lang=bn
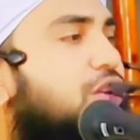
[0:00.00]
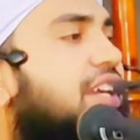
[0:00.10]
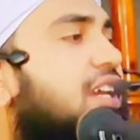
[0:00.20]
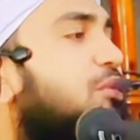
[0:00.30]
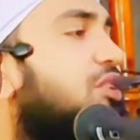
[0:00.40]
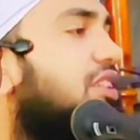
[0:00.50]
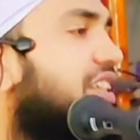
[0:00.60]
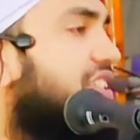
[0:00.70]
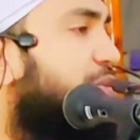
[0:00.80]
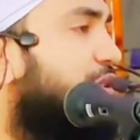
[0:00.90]
দুনিয়ার
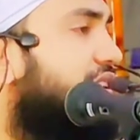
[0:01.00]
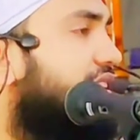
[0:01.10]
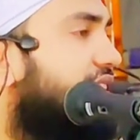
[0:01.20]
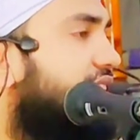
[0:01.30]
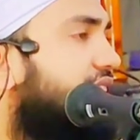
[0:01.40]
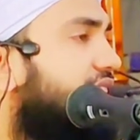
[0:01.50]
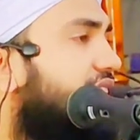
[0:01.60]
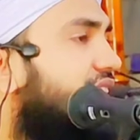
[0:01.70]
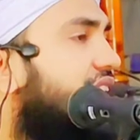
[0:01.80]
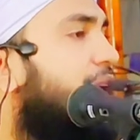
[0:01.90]
মধ্যে যেমন
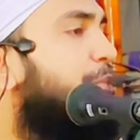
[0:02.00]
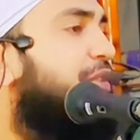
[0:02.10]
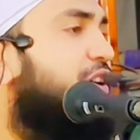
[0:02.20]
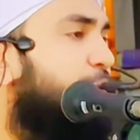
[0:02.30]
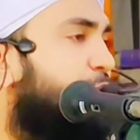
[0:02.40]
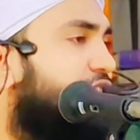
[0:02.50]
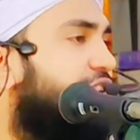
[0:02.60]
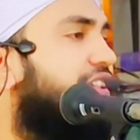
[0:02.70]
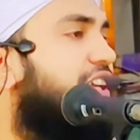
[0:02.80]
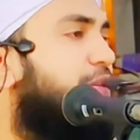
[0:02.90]
আপনার
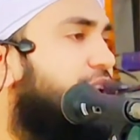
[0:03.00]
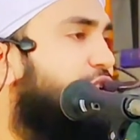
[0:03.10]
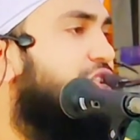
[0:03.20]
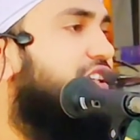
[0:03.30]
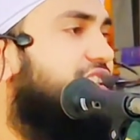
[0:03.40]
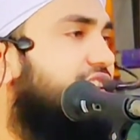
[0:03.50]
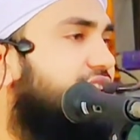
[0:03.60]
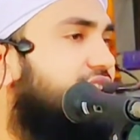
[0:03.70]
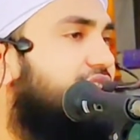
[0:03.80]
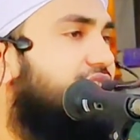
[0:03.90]
অপছন্দের মানুষ আছে
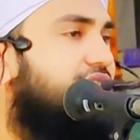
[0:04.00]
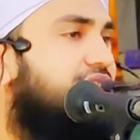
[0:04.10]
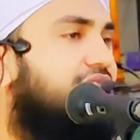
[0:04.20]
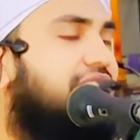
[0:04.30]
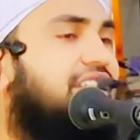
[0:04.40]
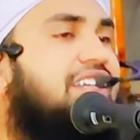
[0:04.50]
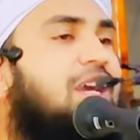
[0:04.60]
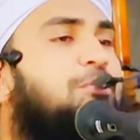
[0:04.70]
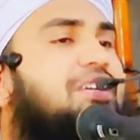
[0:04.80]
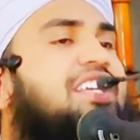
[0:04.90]
তাদেরকে
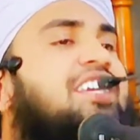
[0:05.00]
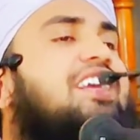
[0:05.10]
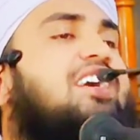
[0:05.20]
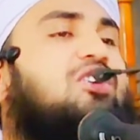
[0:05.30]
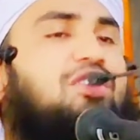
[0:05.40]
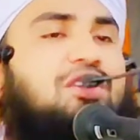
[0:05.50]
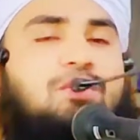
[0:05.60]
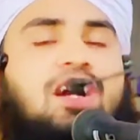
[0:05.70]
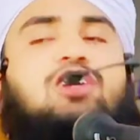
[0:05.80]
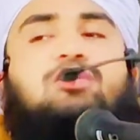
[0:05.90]
আপনি ঘৃণা করেন
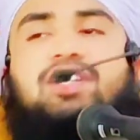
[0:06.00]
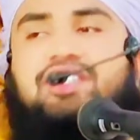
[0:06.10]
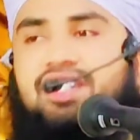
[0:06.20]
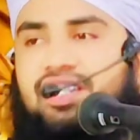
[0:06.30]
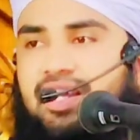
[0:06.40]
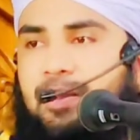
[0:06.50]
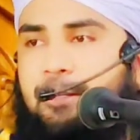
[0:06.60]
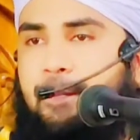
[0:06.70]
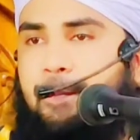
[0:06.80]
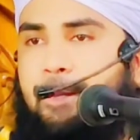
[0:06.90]
ভালোবাসেন না
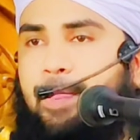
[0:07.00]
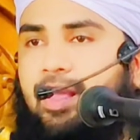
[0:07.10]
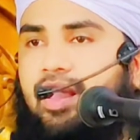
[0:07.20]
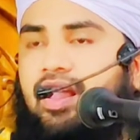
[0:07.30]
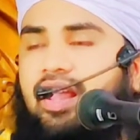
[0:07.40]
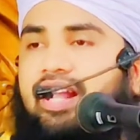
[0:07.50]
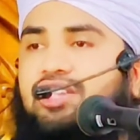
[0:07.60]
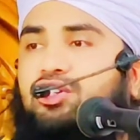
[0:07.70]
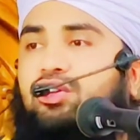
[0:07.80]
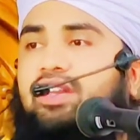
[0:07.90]

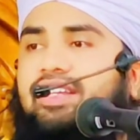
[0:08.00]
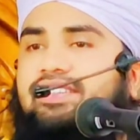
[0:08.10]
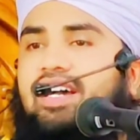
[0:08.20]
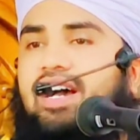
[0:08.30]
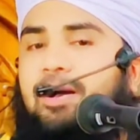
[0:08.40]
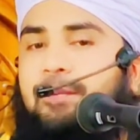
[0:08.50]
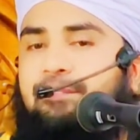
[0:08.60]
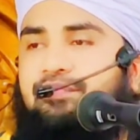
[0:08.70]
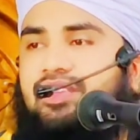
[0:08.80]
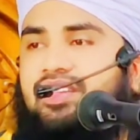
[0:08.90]
একজন নেতা
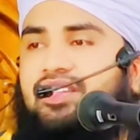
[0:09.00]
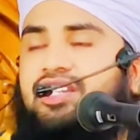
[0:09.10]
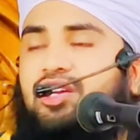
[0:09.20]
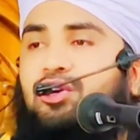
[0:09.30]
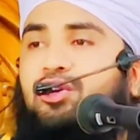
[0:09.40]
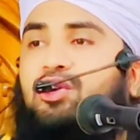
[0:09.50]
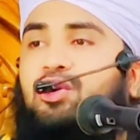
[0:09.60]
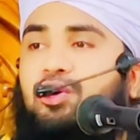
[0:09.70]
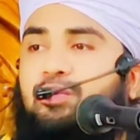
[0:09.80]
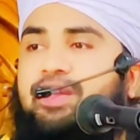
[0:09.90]
যখন
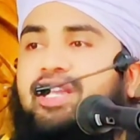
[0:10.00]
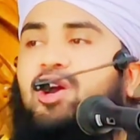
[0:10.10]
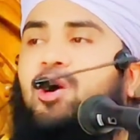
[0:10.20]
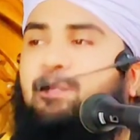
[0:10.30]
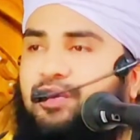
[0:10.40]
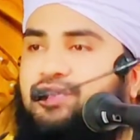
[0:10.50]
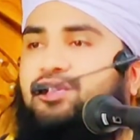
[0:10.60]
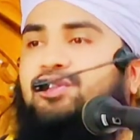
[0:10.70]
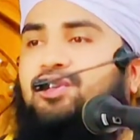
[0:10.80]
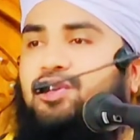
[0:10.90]
কর্মীকে
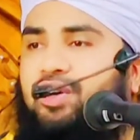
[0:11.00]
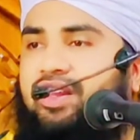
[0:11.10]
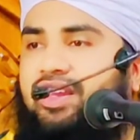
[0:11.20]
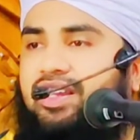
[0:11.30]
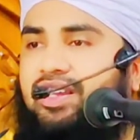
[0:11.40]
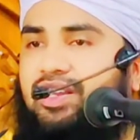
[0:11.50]
অপছন্দ করে